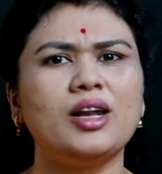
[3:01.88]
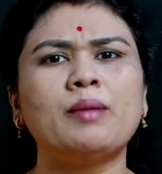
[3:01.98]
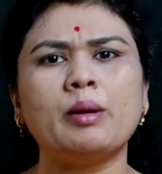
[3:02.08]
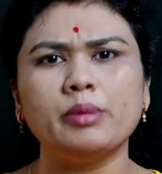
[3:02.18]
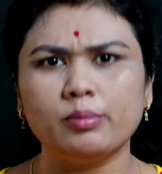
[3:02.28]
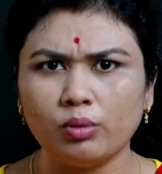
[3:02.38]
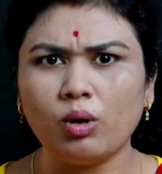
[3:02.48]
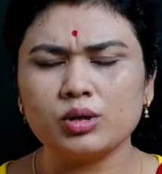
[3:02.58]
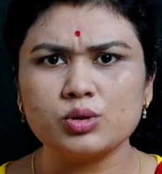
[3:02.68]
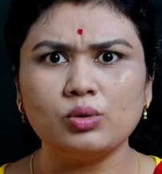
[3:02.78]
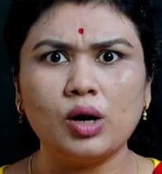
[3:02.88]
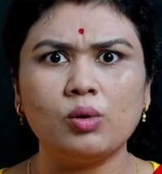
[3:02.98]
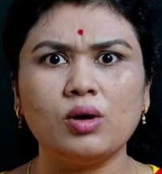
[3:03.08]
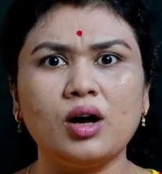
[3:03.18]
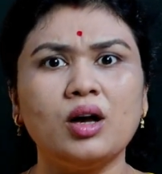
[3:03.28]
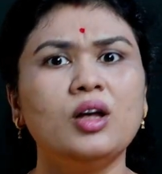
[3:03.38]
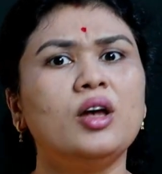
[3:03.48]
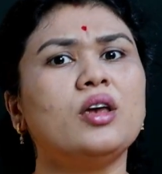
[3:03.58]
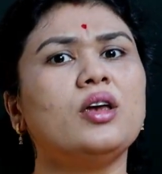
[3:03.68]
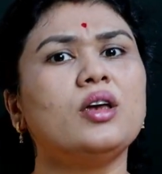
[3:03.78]
का नाम आपने बहुत सुना होगा
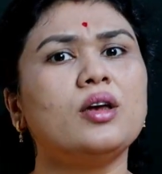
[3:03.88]
कि